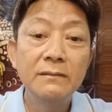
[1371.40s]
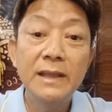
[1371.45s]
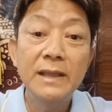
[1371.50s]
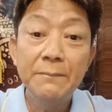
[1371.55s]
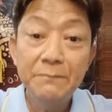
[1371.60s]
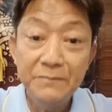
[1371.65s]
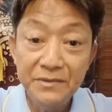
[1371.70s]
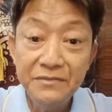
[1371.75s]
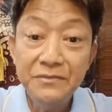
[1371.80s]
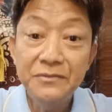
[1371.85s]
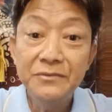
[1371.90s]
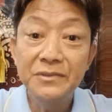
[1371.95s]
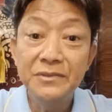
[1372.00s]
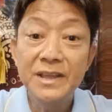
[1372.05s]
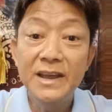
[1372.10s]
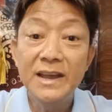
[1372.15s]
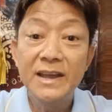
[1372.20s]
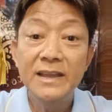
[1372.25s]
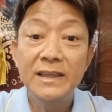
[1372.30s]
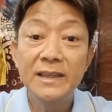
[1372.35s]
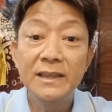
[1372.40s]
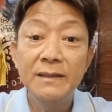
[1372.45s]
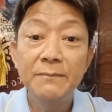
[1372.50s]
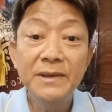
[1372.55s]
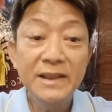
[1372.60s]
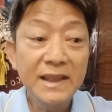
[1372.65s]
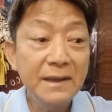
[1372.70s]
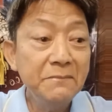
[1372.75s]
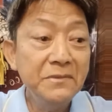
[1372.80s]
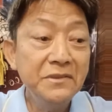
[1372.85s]
นำพิสูจน์ได้เมื่
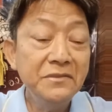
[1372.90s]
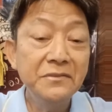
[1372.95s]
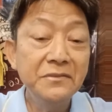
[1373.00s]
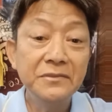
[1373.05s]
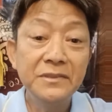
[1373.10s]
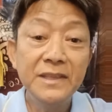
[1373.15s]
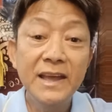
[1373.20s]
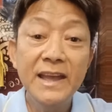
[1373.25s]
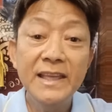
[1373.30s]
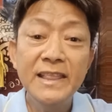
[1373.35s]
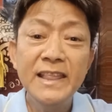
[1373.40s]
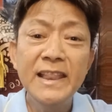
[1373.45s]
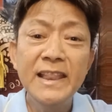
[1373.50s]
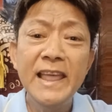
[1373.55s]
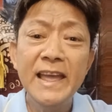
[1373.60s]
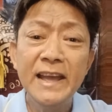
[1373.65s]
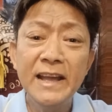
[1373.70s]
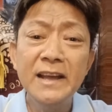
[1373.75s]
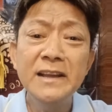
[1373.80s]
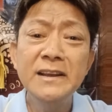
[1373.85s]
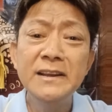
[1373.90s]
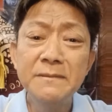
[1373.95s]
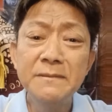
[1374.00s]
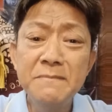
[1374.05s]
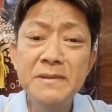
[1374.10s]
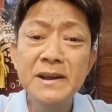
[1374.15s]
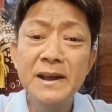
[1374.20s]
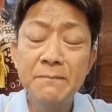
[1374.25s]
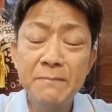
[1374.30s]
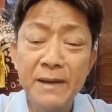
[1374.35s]
อนำพิสูจน์ได้นั่นแหละก็คือ
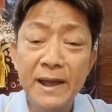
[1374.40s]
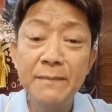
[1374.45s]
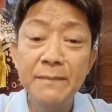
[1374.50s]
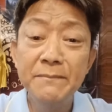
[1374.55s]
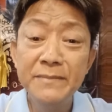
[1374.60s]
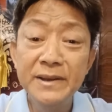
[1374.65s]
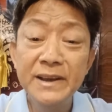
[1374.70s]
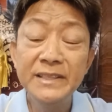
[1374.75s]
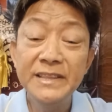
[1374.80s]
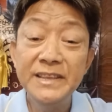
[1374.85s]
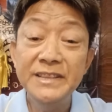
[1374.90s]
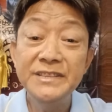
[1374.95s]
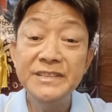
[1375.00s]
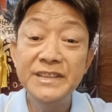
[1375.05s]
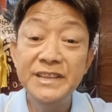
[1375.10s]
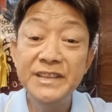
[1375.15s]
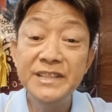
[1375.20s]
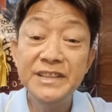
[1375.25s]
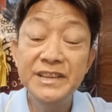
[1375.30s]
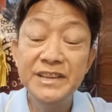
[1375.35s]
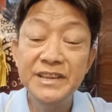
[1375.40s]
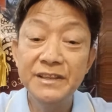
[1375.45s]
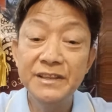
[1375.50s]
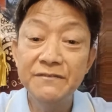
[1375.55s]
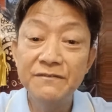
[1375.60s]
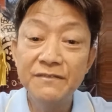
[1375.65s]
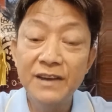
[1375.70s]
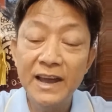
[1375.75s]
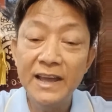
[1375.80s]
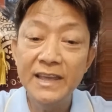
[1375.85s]
เมืองพันเมืองที่จีนเขียน
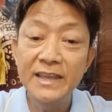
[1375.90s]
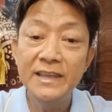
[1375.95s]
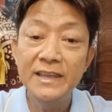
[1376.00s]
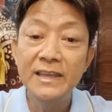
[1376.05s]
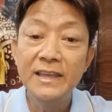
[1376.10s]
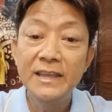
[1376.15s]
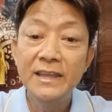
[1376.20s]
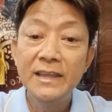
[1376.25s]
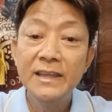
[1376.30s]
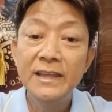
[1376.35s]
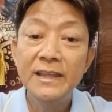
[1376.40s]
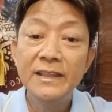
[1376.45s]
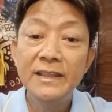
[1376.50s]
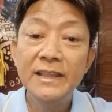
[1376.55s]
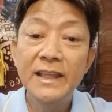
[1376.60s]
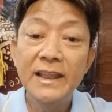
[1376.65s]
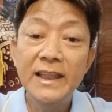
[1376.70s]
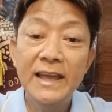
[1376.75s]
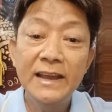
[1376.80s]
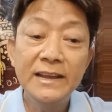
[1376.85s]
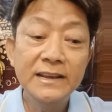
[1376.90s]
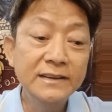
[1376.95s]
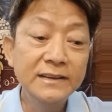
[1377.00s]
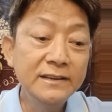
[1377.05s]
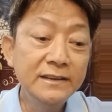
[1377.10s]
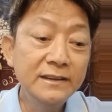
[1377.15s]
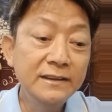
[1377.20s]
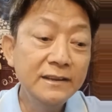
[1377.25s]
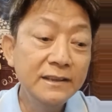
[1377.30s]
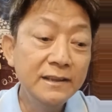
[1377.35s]
ไว้นั่นแหละคื
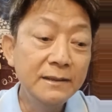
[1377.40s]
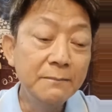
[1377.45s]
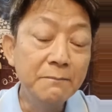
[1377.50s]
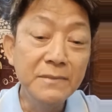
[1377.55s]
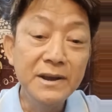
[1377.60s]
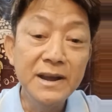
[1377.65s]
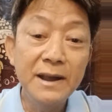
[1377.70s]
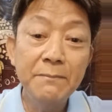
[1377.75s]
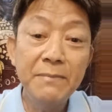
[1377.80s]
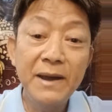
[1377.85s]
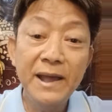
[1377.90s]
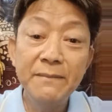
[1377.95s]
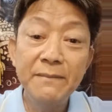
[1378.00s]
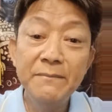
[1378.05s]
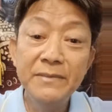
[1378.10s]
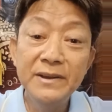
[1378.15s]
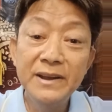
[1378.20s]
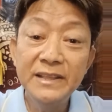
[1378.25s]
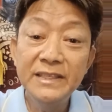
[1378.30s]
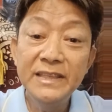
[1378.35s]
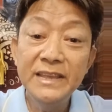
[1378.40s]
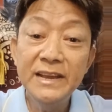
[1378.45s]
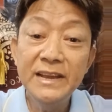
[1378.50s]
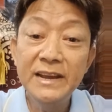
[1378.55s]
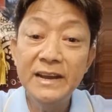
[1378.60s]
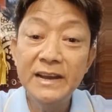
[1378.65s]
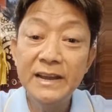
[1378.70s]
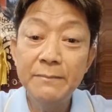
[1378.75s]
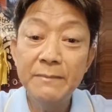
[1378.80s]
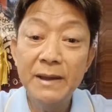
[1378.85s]
อเมืองพันเมืองที่
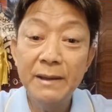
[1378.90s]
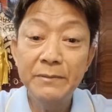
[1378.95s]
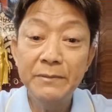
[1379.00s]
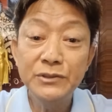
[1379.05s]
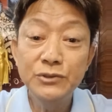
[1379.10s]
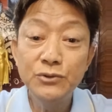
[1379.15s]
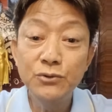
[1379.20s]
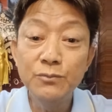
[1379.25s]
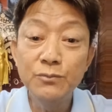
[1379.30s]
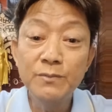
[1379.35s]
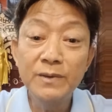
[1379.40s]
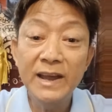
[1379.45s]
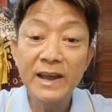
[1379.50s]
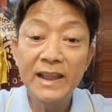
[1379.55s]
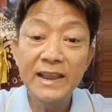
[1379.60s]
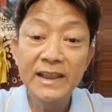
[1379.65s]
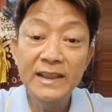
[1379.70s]
เคยมาประชุมกัน